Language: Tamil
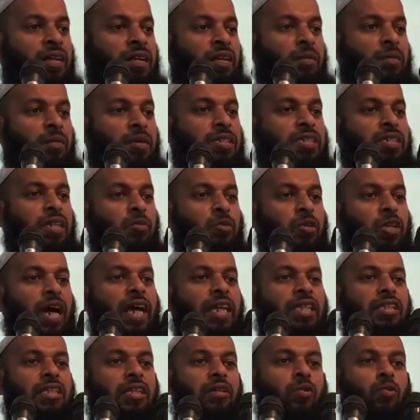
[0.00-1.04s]
நமது
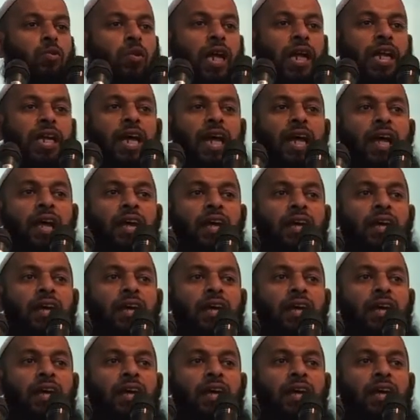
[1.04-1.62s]
சமுதாயத்தில் கூட என்ன